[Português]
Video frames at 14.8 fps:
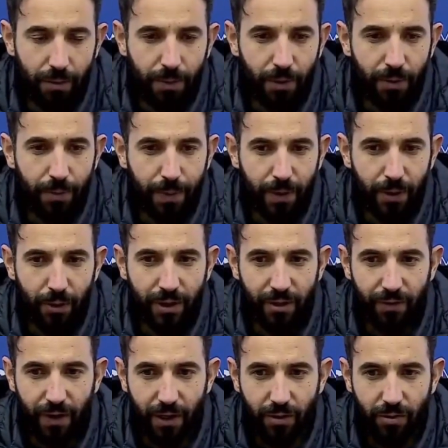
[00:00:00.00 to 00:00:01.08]
para o, para o
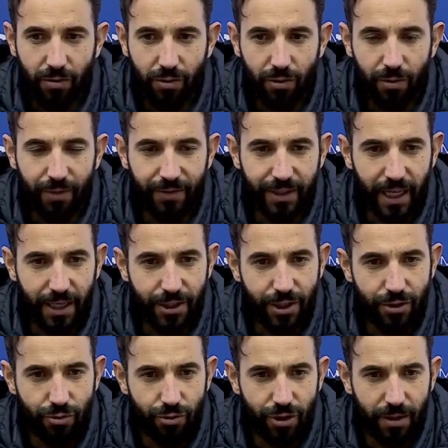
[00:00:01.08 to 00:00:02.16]
intervalo com, com uma
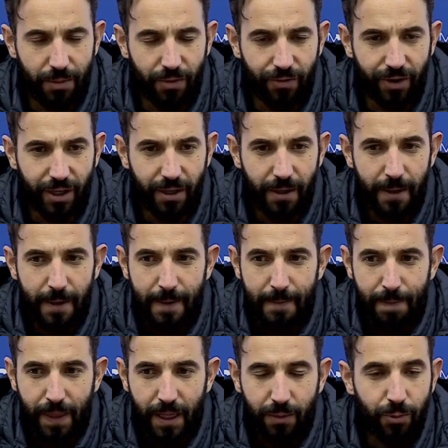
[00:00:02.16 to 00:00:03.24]
vantagem justa, a meu ver.
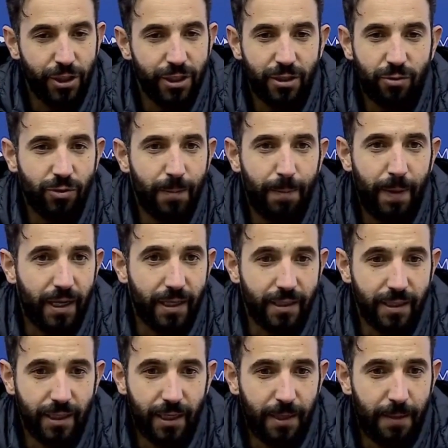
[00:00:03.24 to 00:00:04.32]
Depois, na segunda
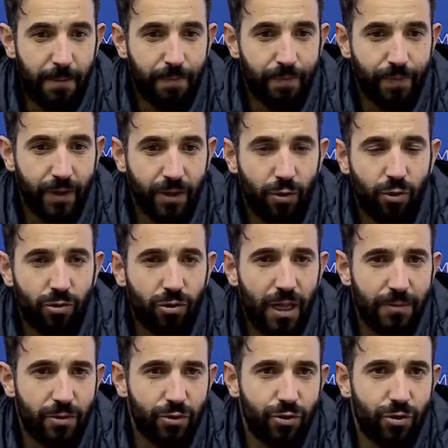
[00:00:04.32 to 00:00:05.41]
parte, um,
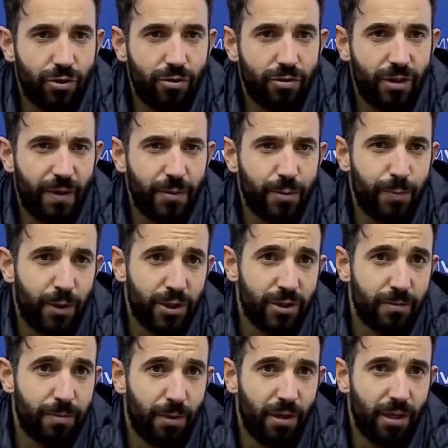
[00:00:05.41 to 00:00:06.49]
controlámos o jogo, tivemos
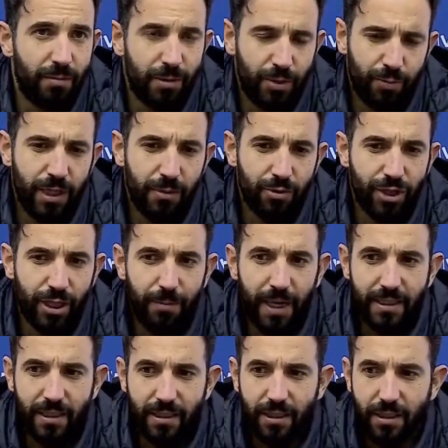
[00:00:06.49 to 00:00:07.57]
posse de bola, mas podíamos ser
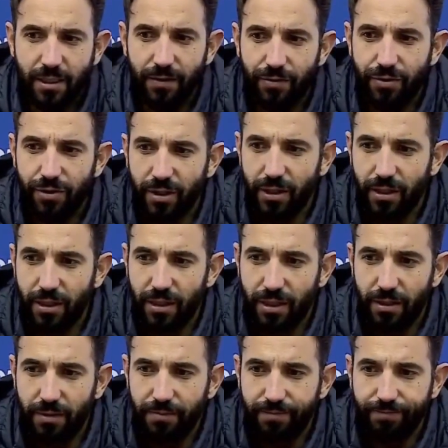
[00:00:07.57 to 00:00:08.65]
mais incisivos
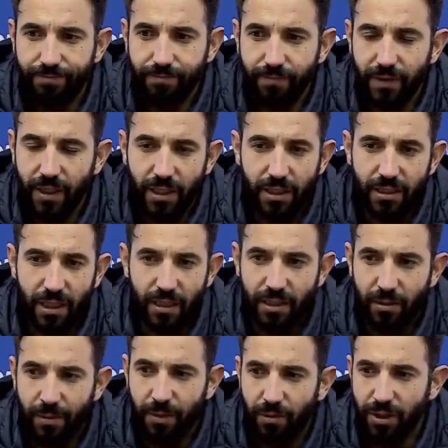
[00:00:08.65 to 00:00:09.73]
um, e isso tem que
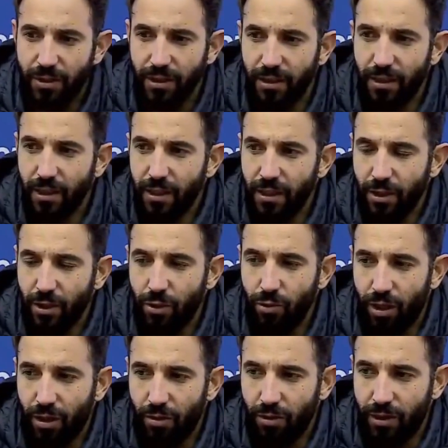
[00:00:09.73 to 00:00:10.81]
ser uma coisa que o
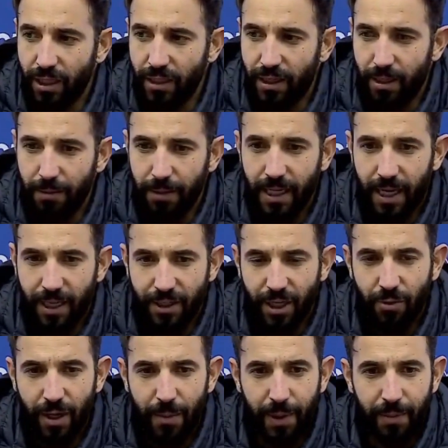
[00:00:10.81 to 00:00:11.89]
treinador tem que trabalhar. Já
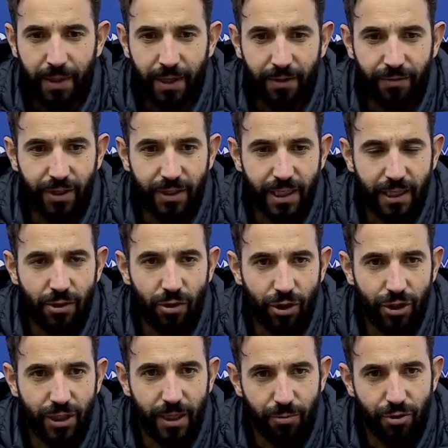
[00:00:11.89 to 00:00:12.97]
não é a primeira vez em que
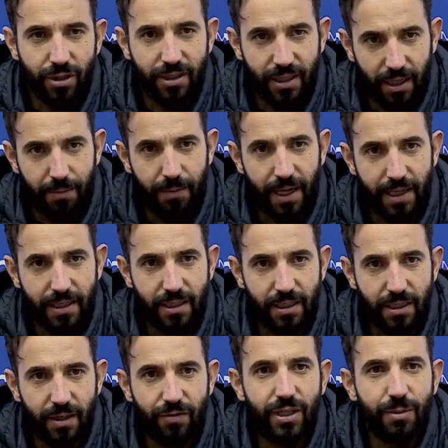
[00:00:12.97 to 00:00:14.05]
nós temos que ser mais
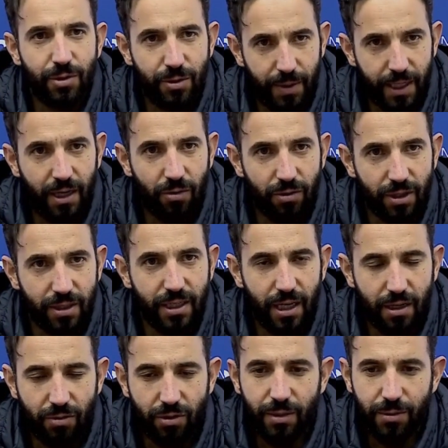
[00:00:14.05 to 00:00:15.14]
incisivos, temos que marcar o
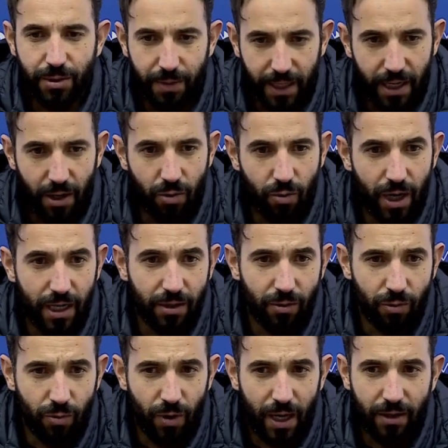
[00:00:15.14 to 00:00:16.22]
terceiro e temos que marcar o, quadro,
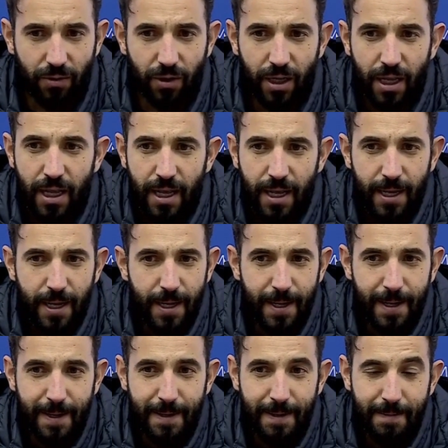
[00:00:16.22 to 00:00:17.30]
o quarto.
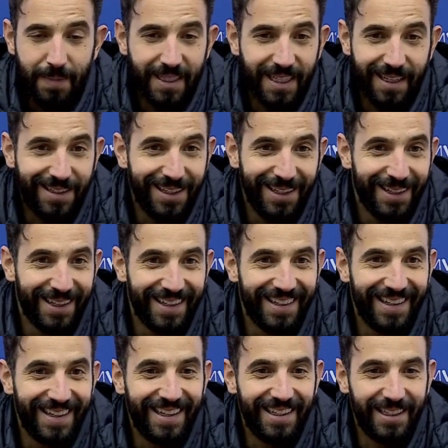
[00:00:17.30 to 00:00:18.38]
Uh, mas é assim,
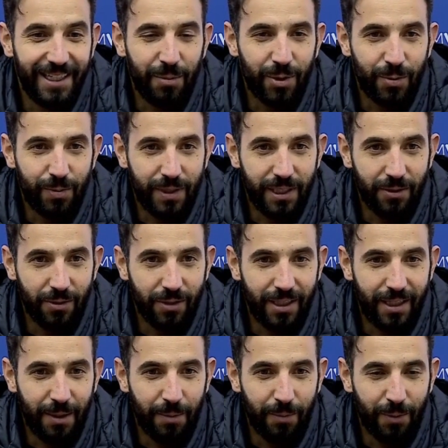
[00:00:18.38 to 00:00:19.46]
uh, as equipas precisam de
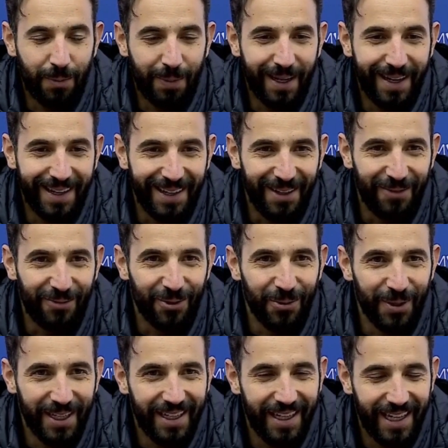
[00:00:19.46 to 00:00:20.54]
tempo para
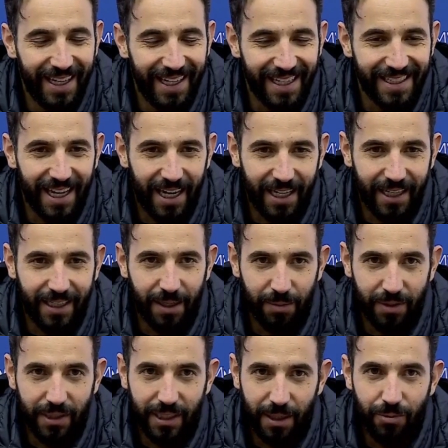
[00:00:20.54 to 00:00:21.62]
evoluir e é nessa área tem,
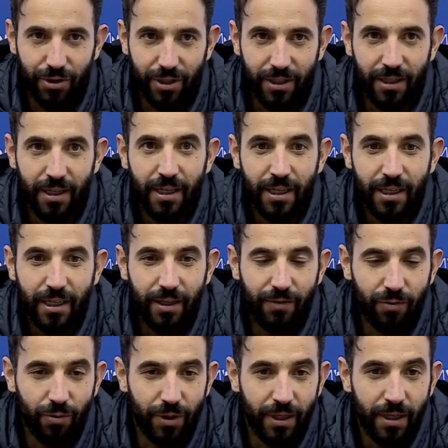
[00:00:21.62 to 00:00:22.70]
temos que, que
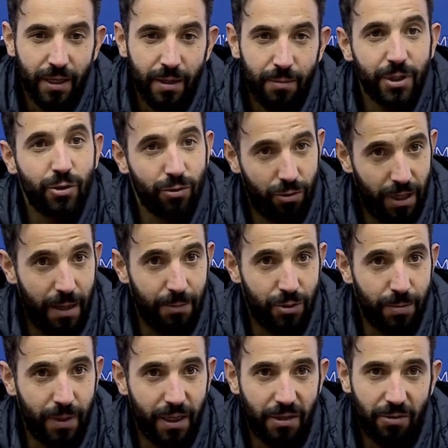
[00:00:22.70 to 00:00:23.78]
evoluir. Mas controlámos
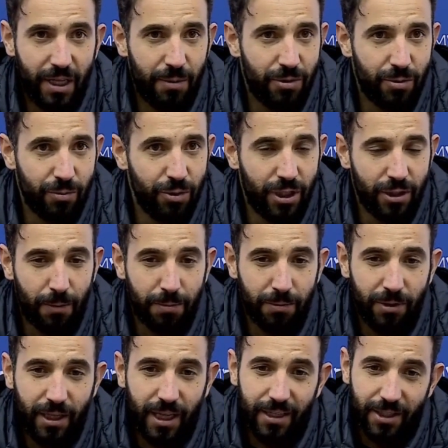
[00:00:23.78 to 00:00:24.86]
bem, não demos muitas
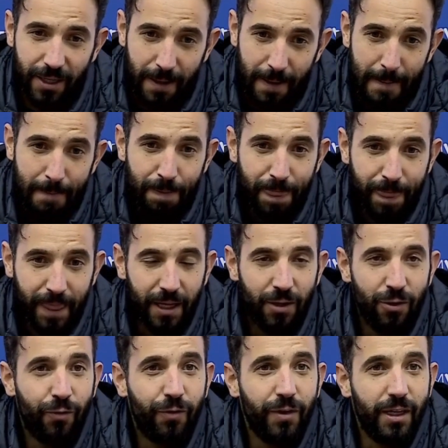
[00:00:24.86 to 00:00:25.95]
oportunidades.
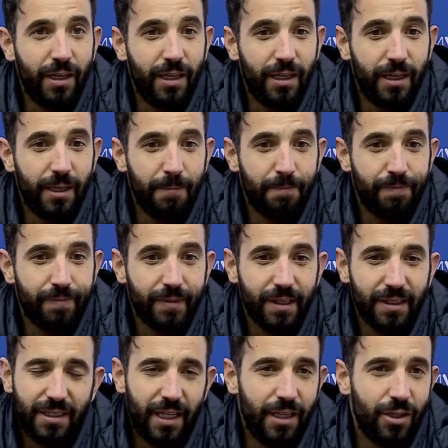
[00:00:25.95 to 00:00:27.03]
No fim,
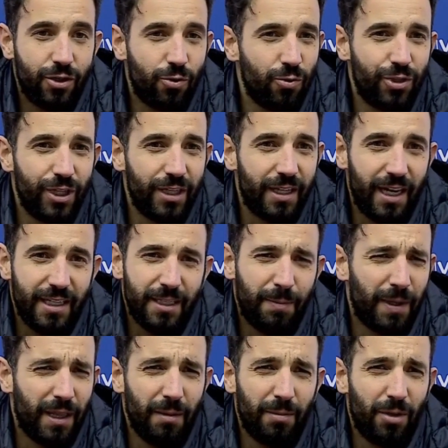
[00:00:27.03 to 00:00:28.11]
hum, saídas com os centrais a
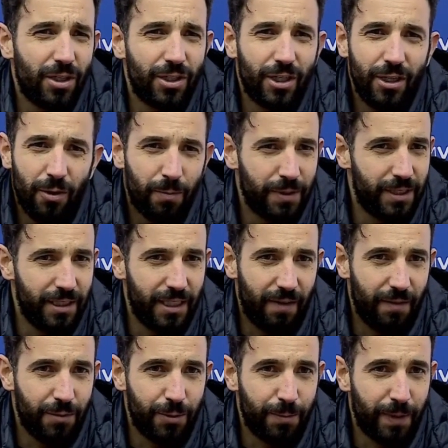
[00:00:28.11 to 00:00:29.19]
perder bolas que não
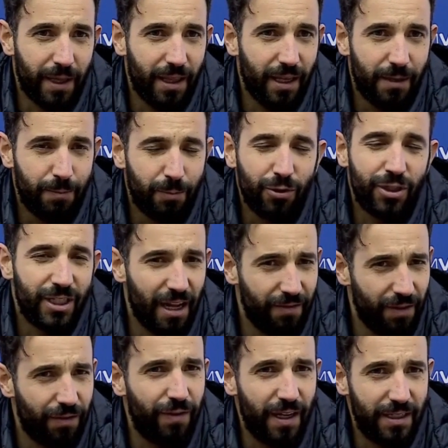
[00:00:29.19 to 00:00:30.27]
precisávamos perder, porque
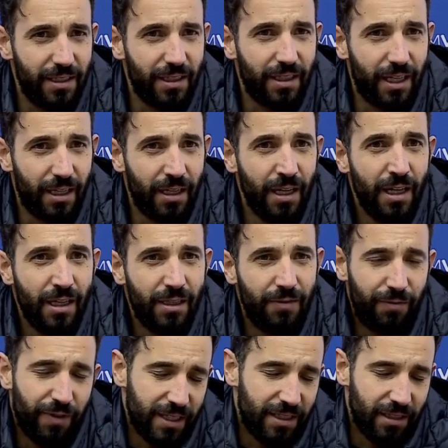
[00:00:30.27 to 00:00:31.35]
estava fácil ter,
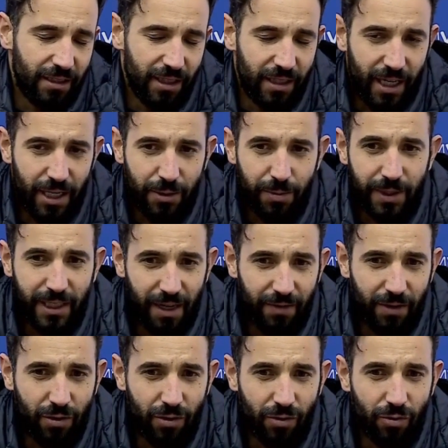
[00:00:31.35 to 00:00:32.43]
fácil entre aspas,
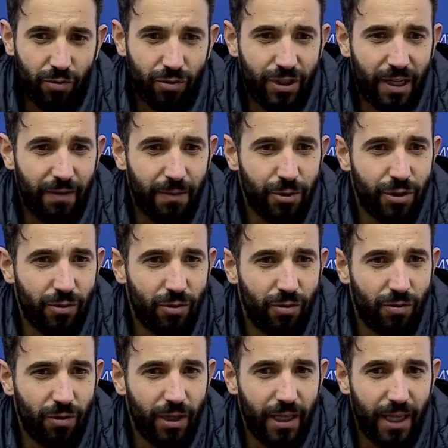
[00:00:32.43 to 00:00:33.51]
estava, estávamos
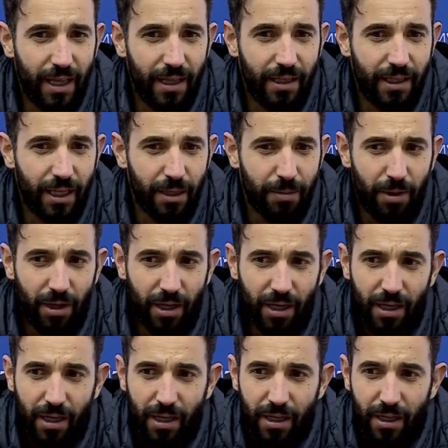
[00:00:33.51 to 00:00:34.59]
com qualidade a ter a bola,